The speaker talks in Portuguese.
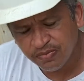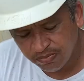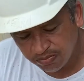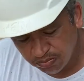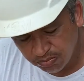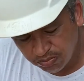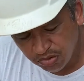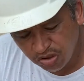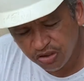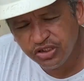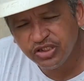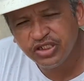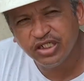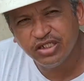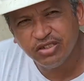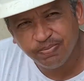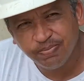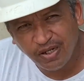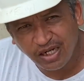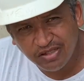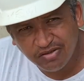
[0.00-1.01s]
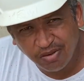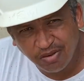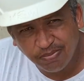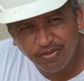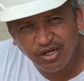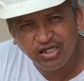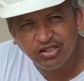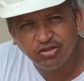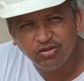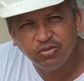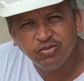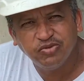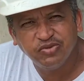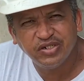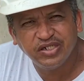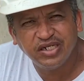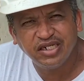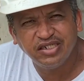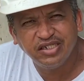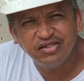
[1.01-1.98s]
mostrando passo a passo como
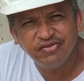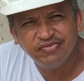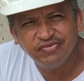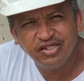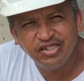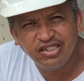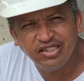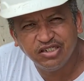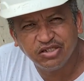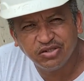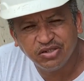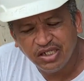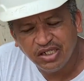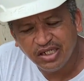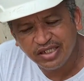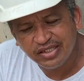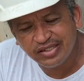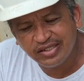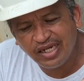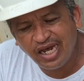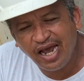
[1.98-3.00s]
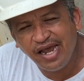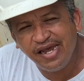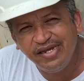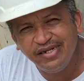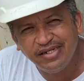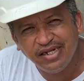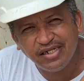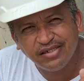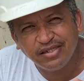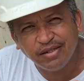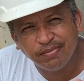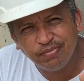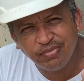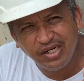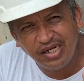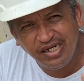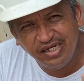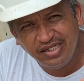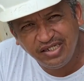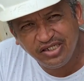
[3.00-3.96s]
foi que a gente fez isso. Tá aí nessa
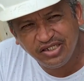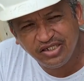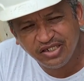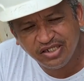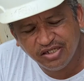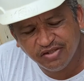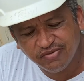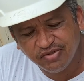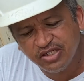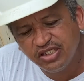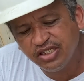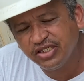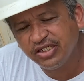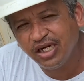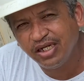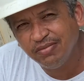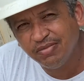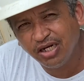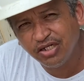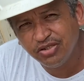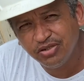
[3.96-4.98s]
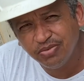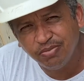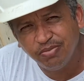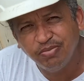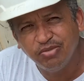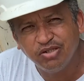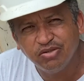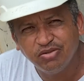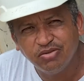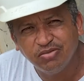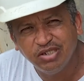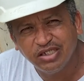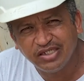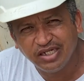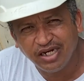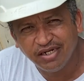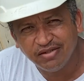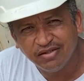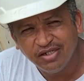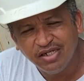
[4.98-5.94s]
playlist que eu vou deixar embaixo no primeiro
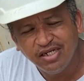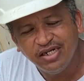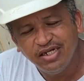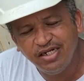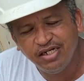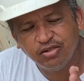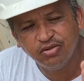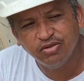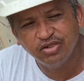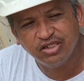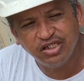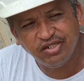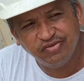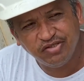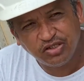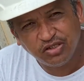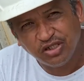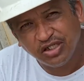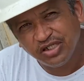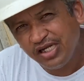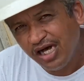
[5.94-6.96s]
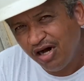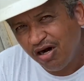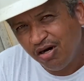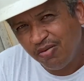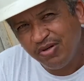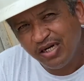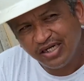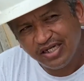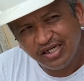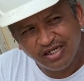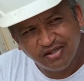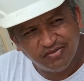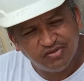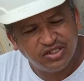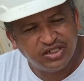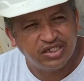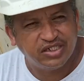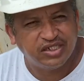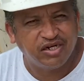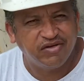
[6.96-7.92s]
comentário. Inclusive, toda a obra aqui que
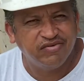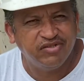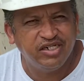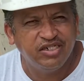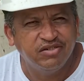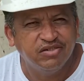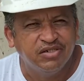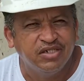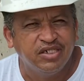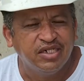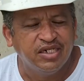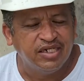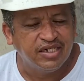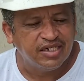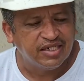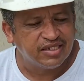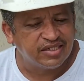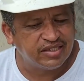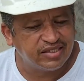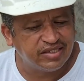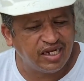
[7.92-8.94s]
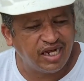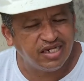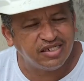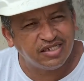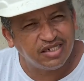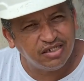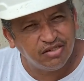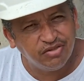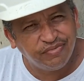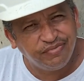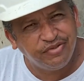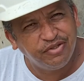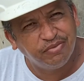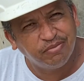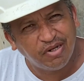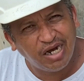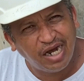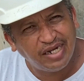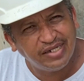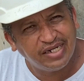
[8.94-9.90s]
você está vendo está sendo
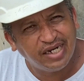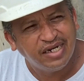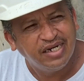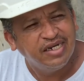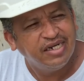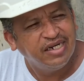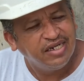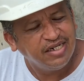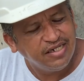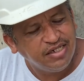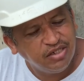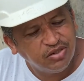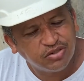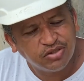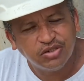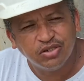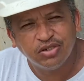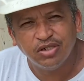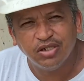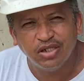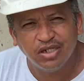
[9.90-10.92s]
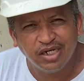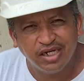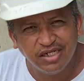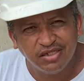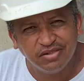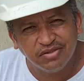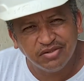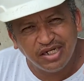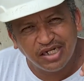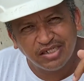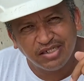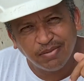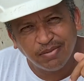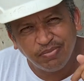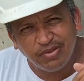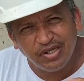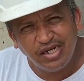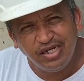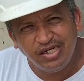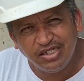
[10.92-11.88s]
filmada e eu estou colocando nessa
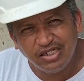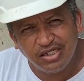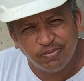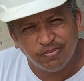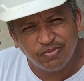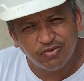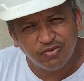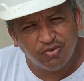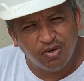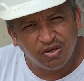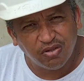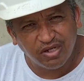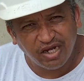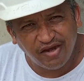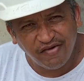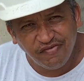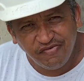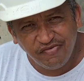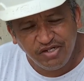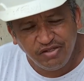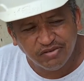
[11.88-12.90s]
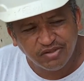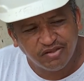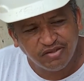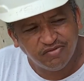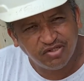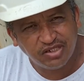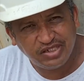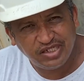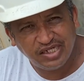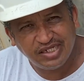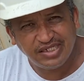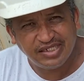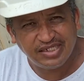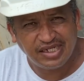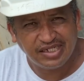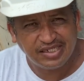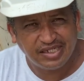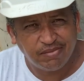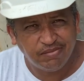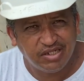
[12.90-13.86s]
playlist. Qualquer vídeo que você
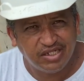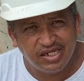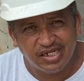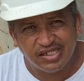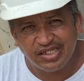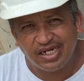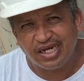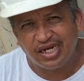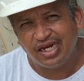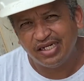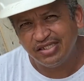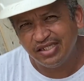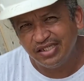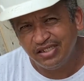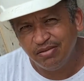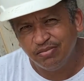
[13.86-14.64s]
quiser saber dessa casa de